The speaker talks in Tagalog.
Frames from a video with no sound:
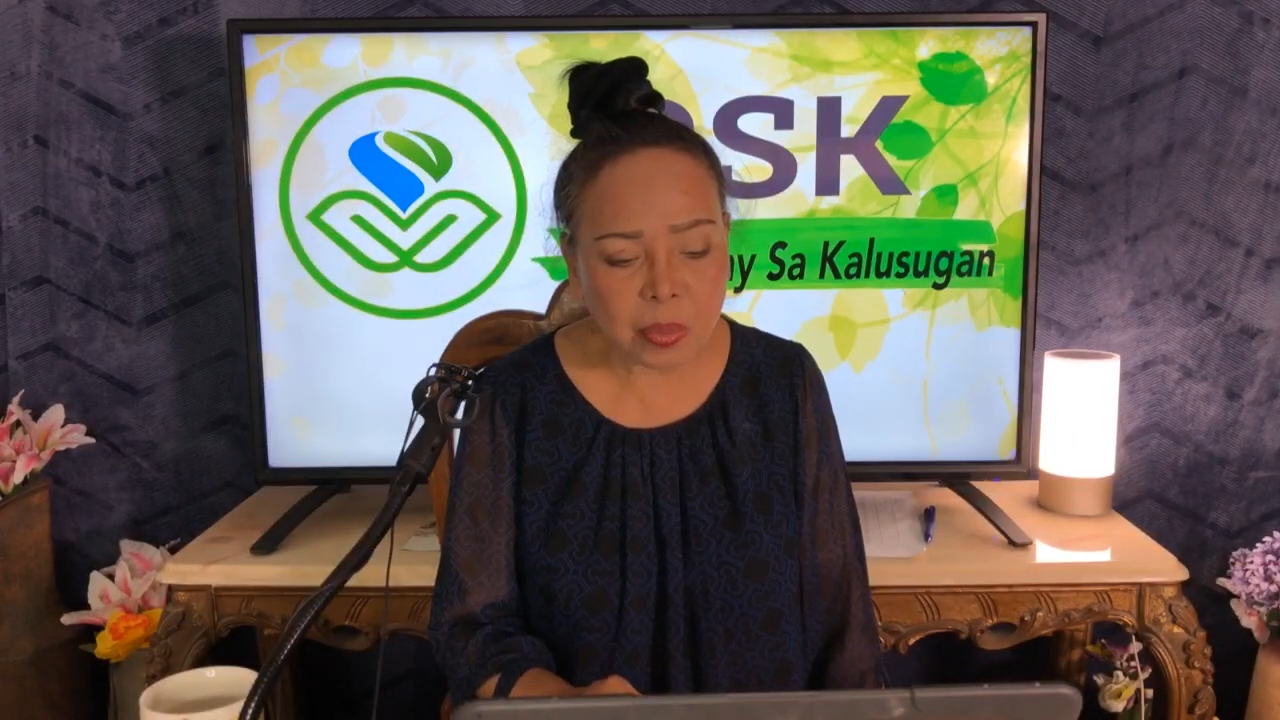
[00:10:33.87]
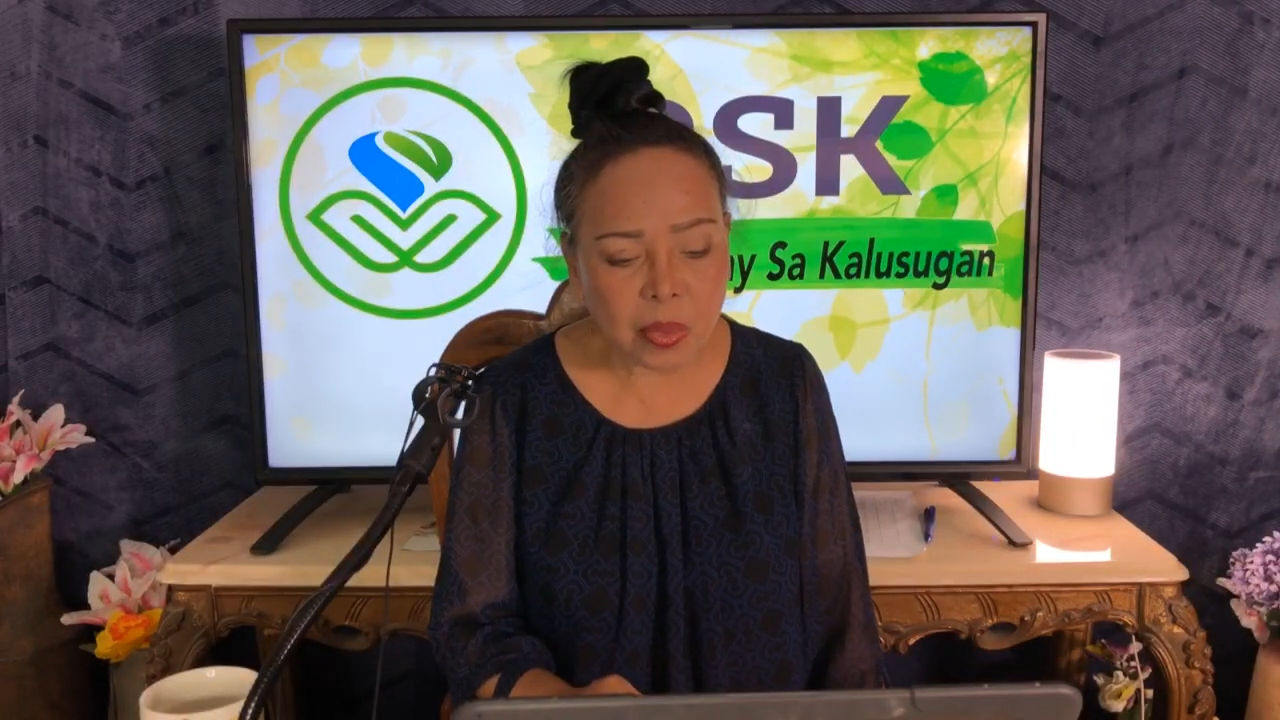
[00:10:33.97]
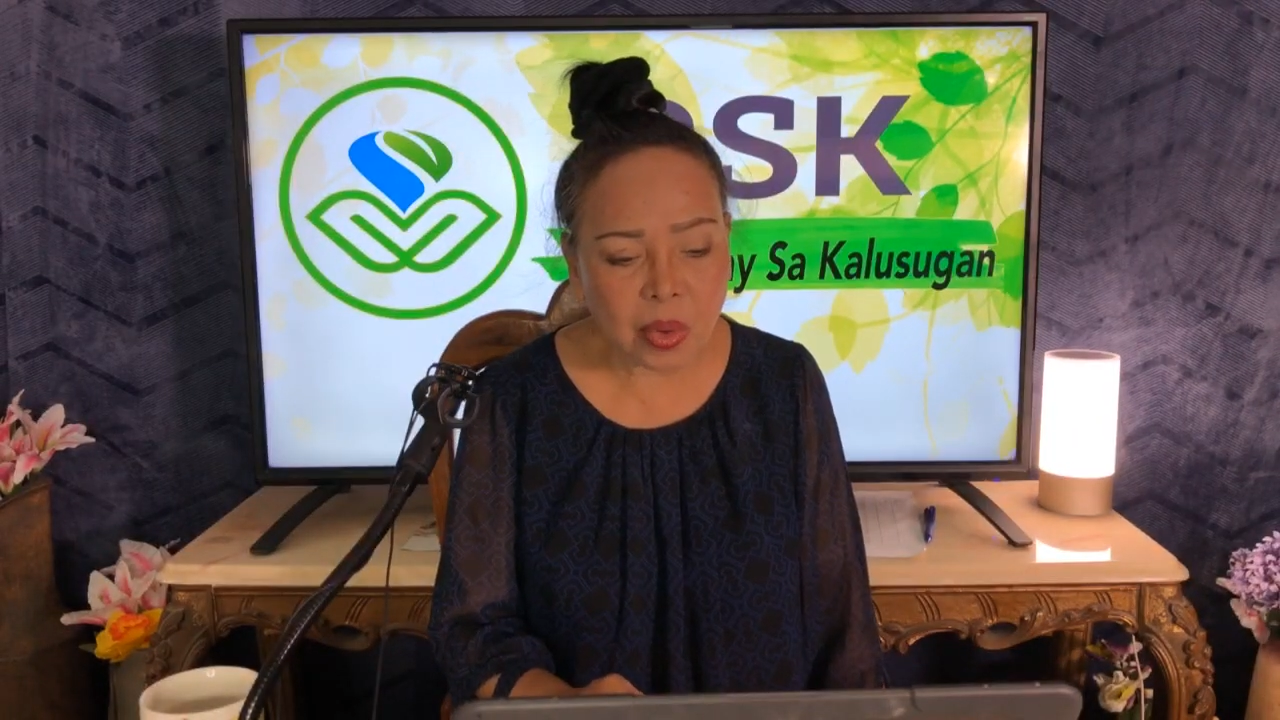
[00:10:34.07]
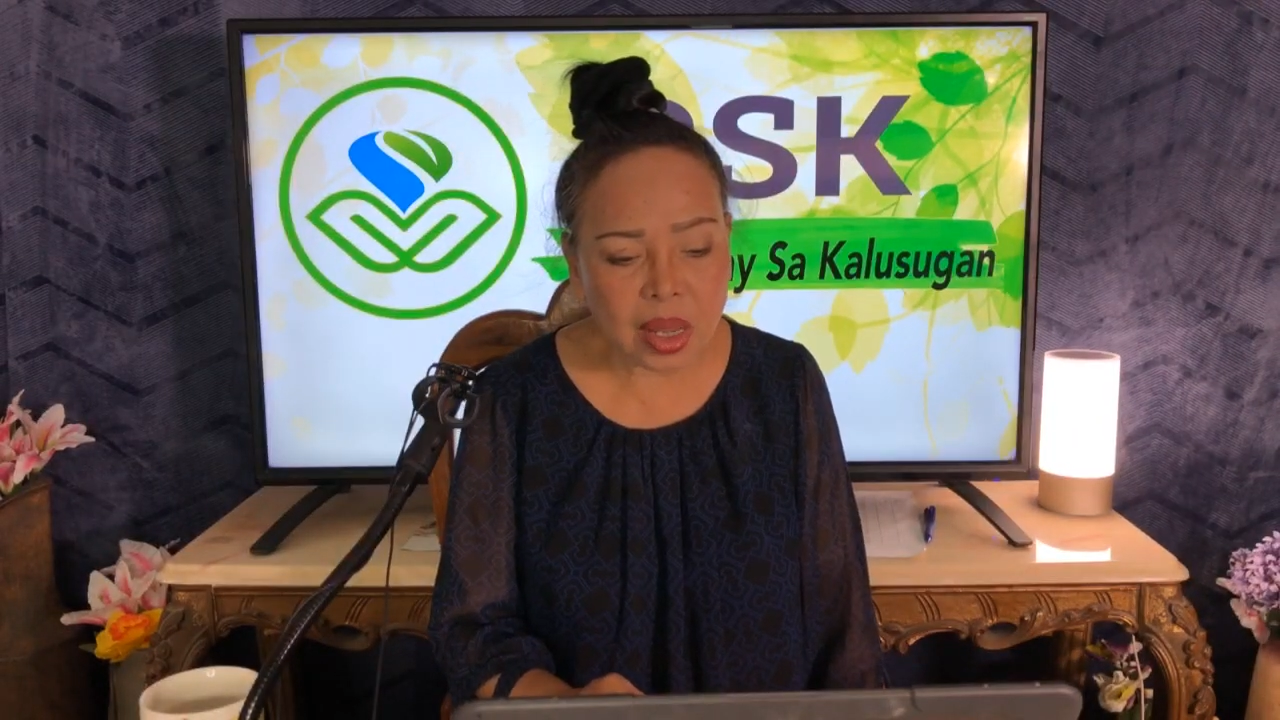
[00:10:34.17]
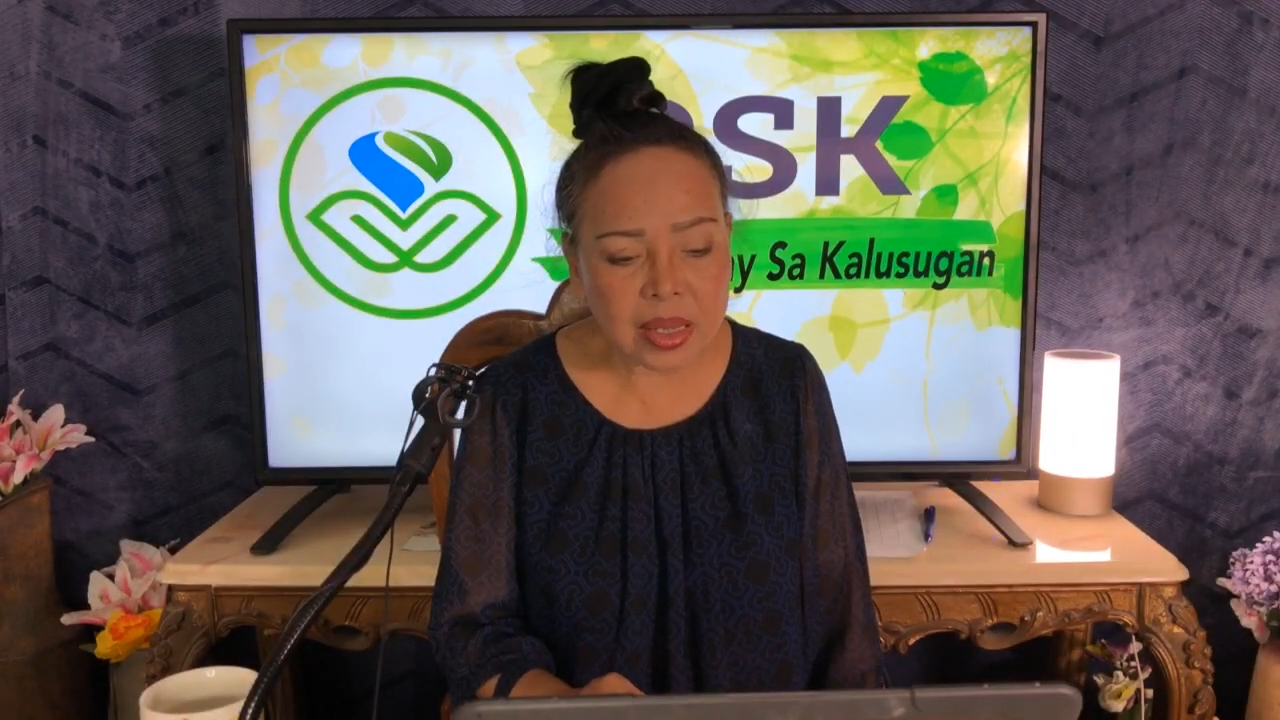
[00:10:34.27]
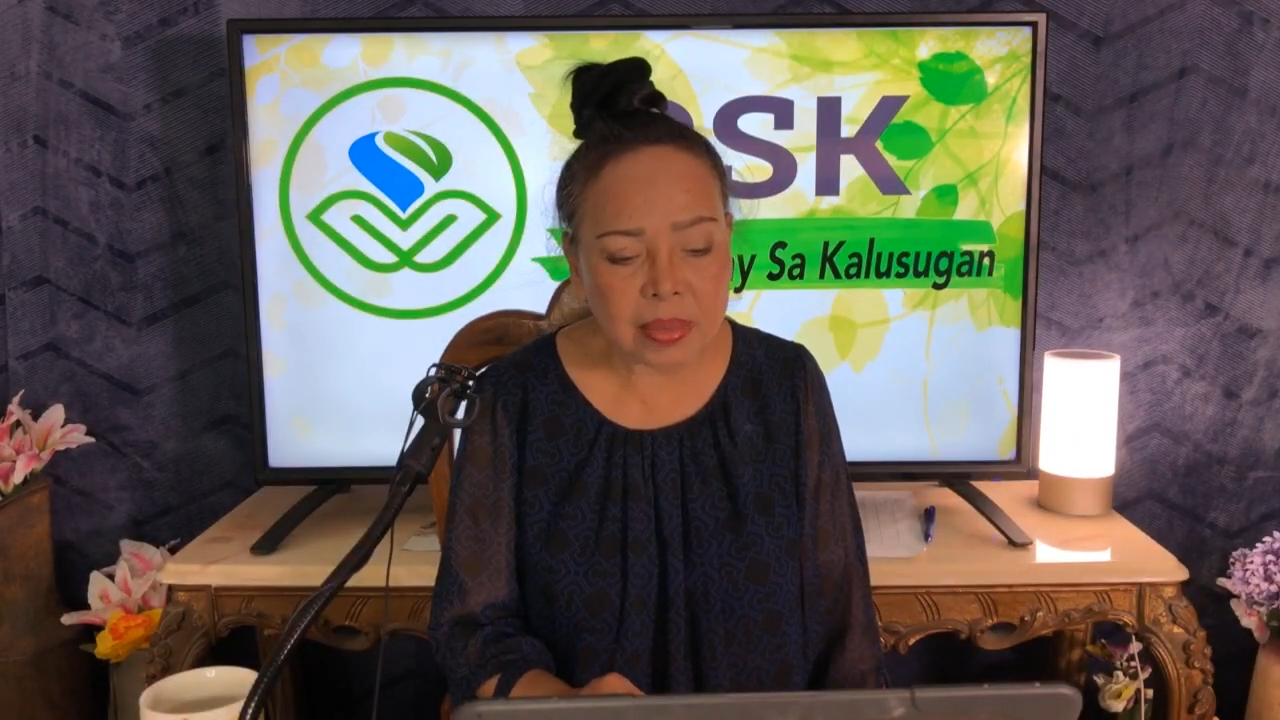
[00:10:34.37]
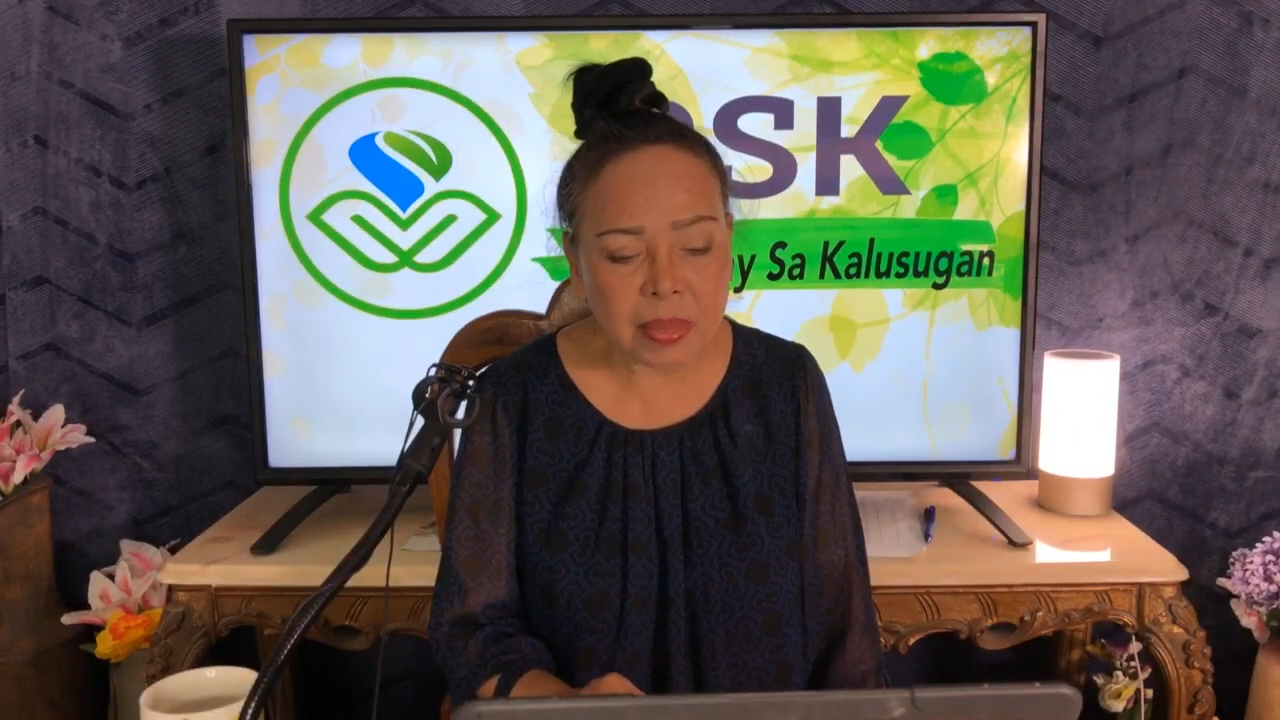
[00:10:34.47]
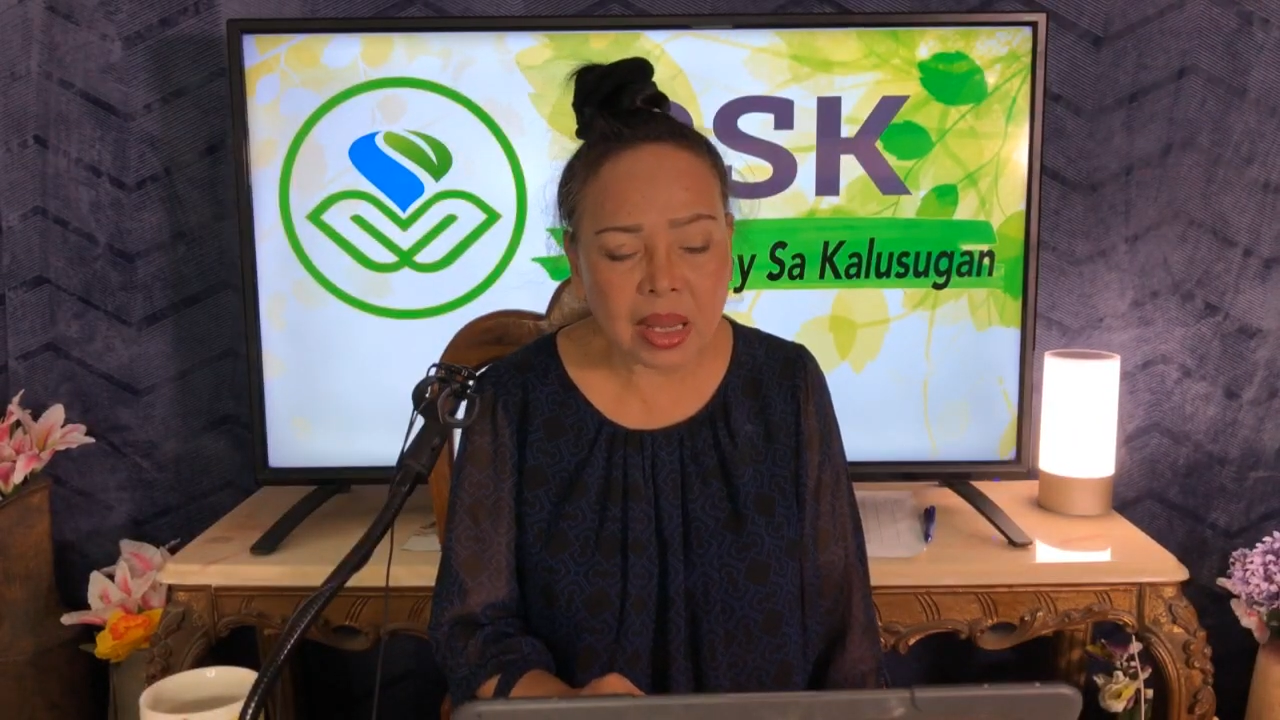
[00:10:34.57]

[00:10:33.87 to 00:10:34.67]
po ay